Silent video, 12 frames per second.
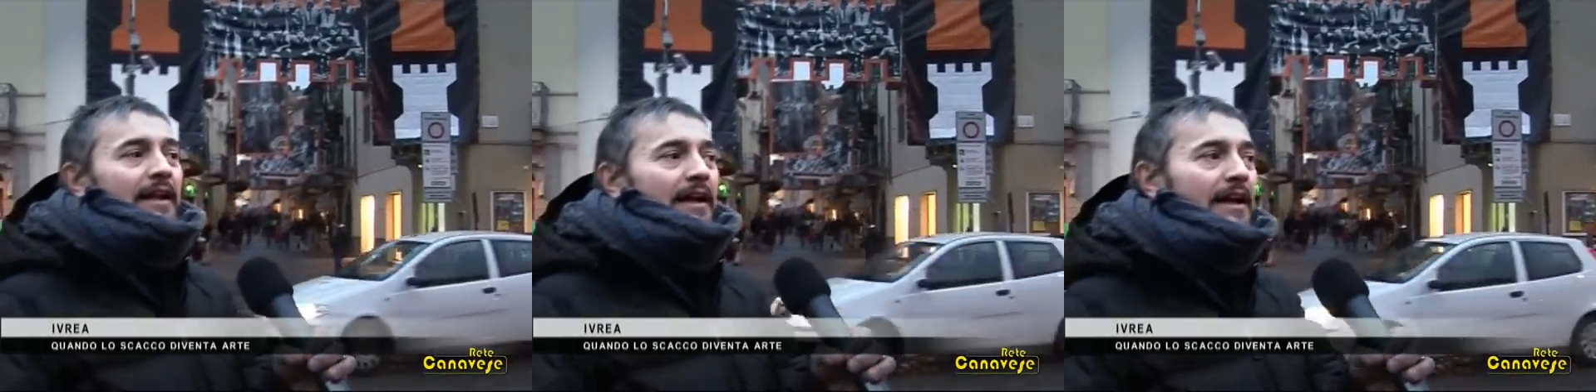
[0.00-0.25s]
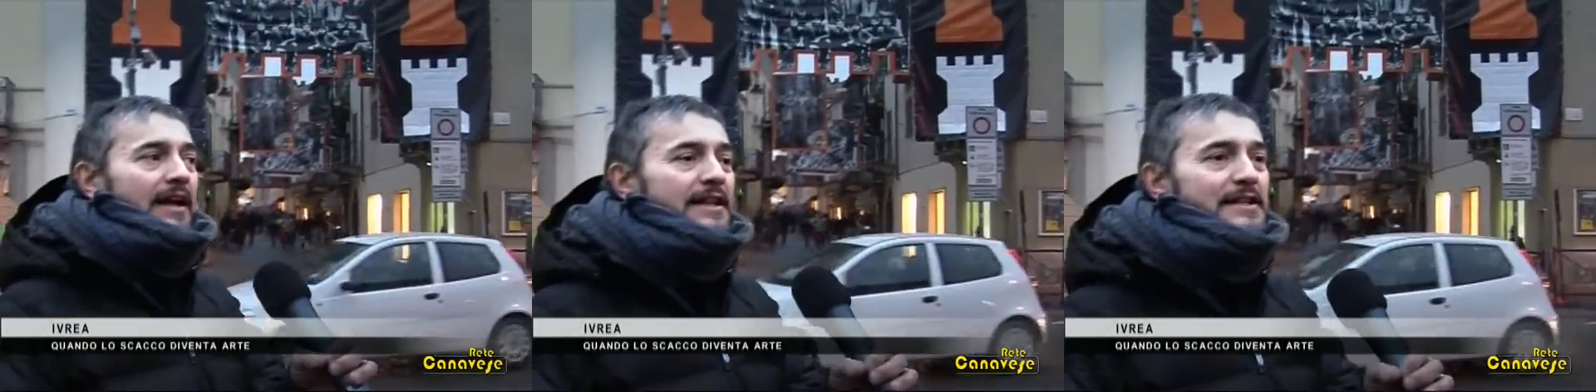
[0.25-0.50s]

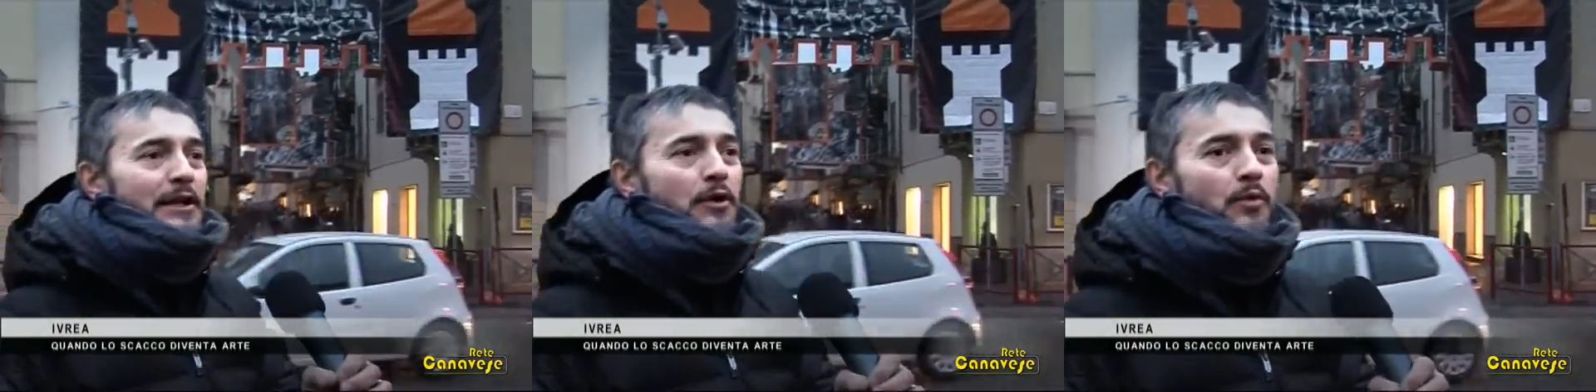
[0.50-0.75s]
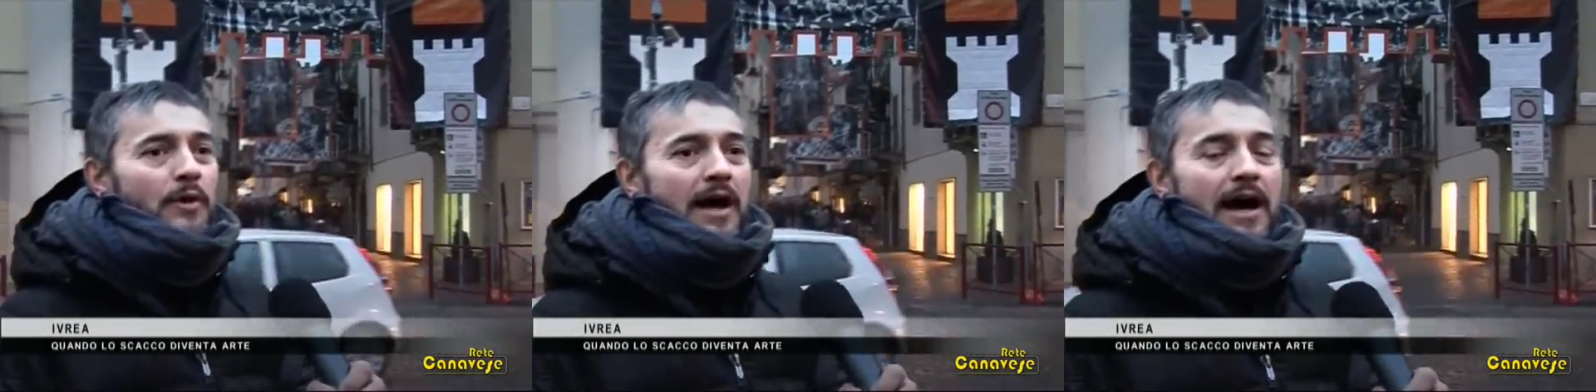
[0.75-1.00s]
eh, ce n'è
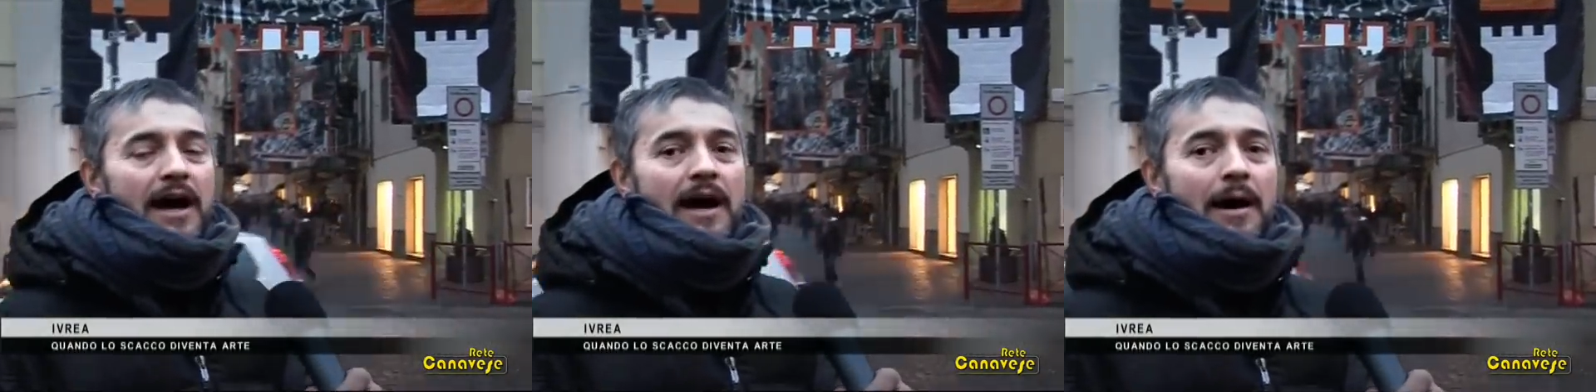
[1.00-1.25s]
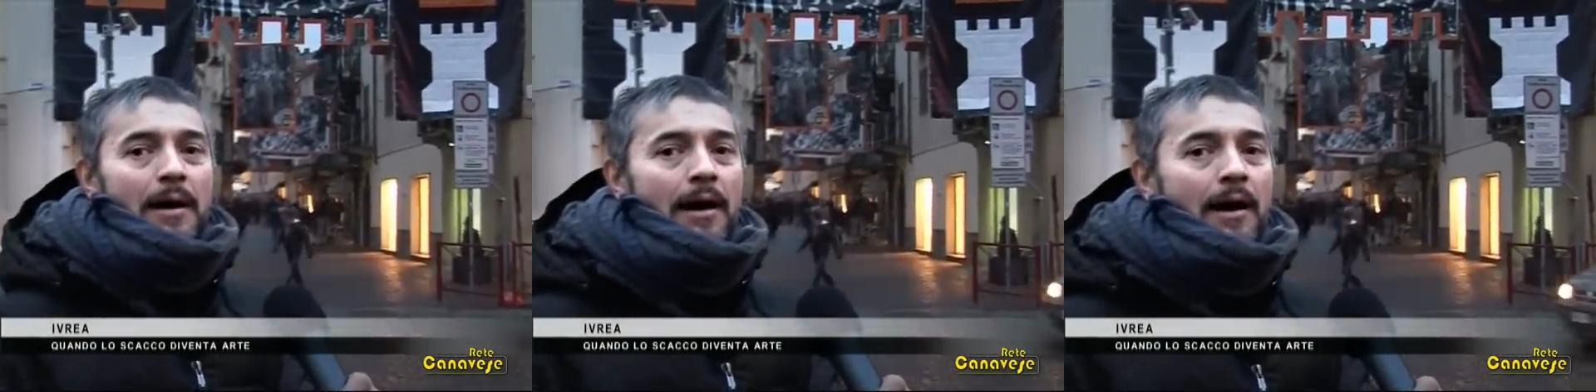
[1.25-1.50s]

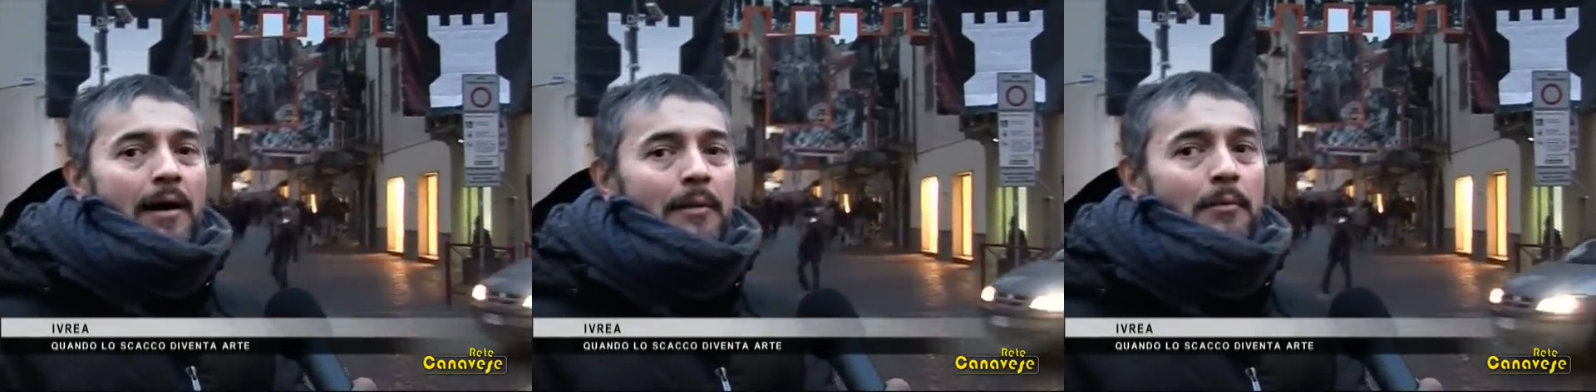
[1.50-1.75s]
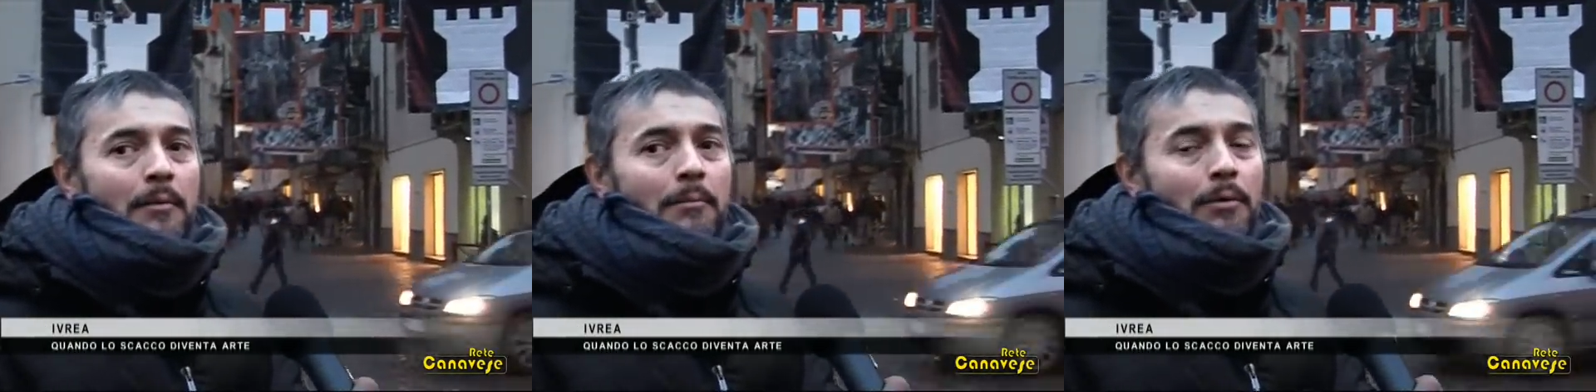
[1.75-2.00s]
una
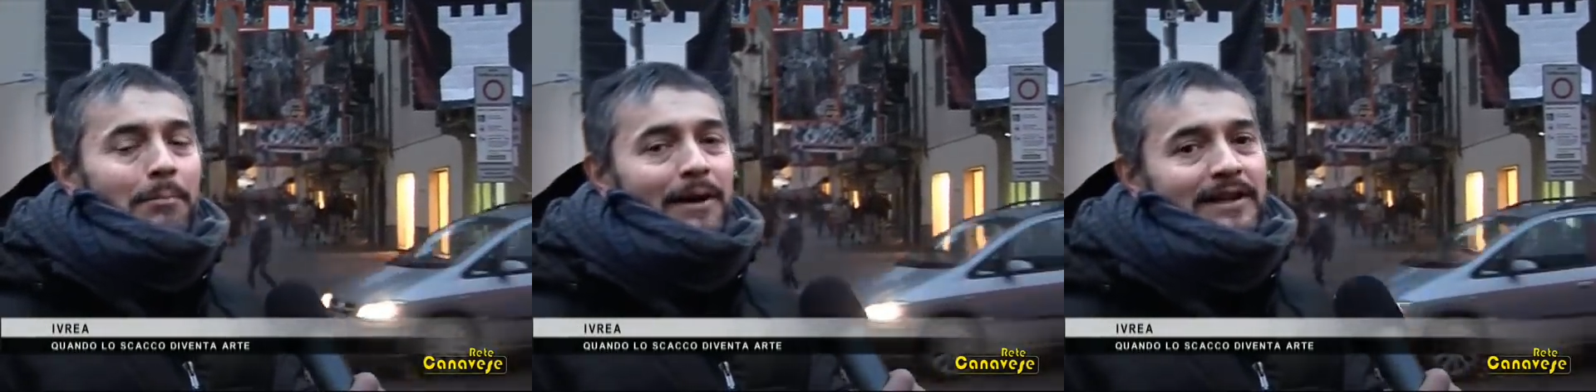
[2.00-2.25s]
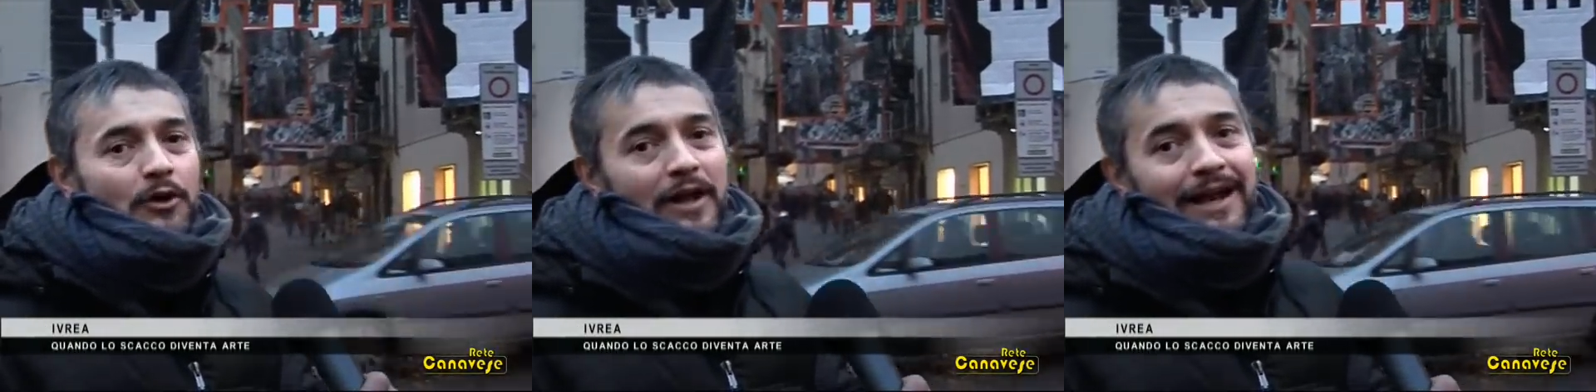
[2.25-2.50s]
un po'
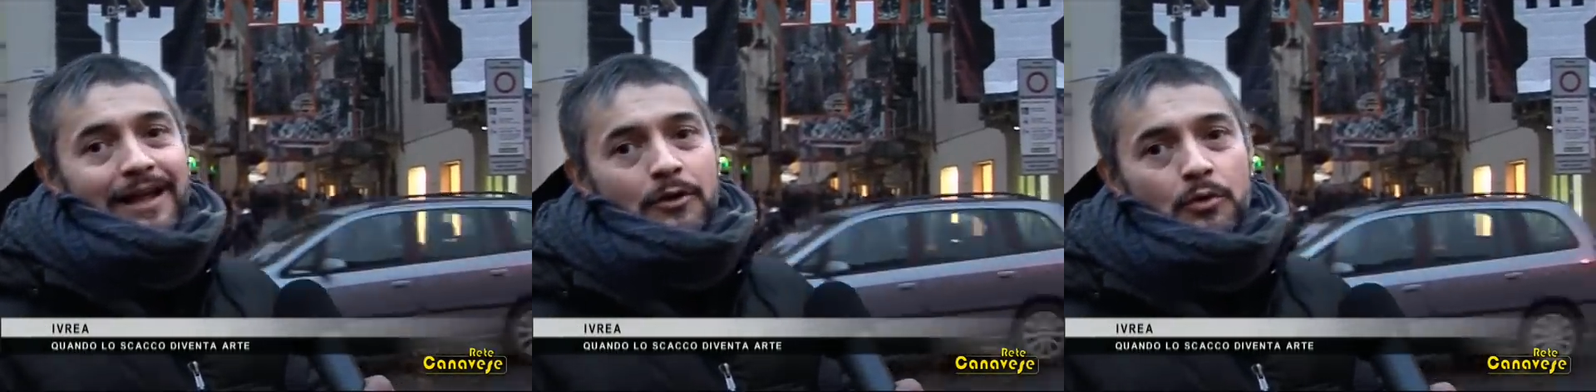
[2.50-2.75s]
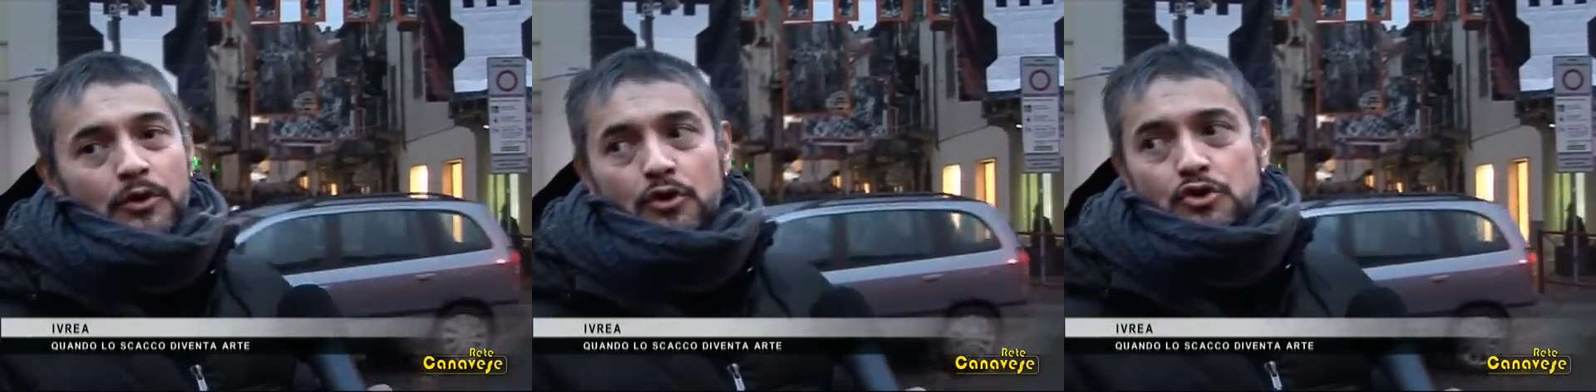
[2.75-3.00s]
particolare a
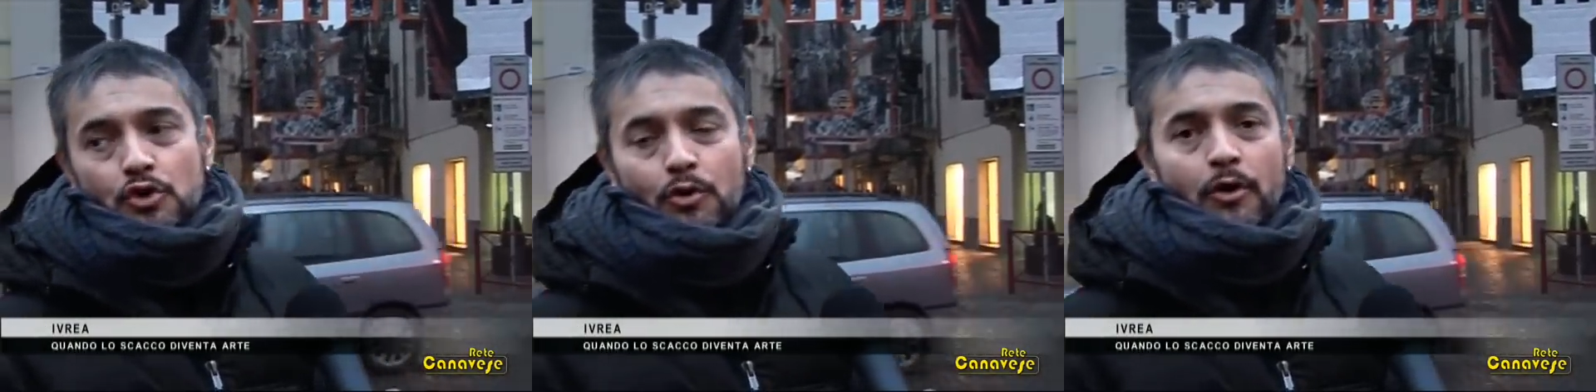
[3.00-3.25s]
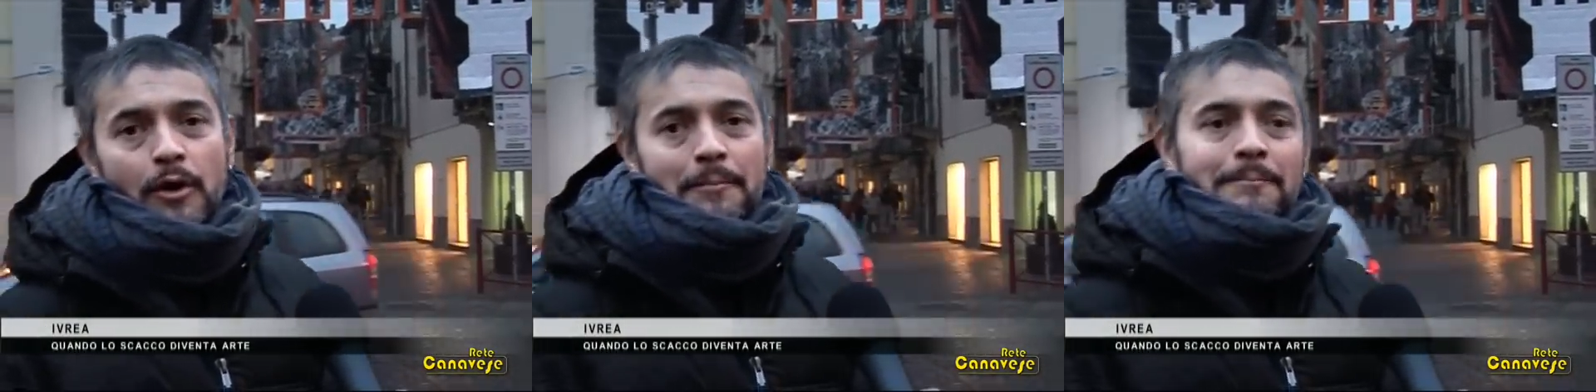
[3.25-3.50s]
cui io
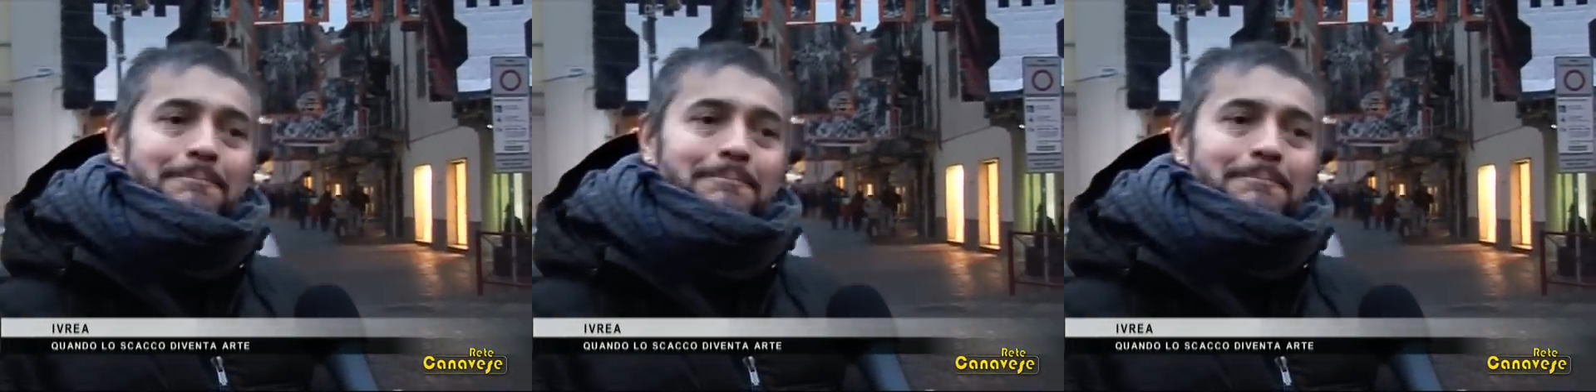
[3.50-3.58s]
sono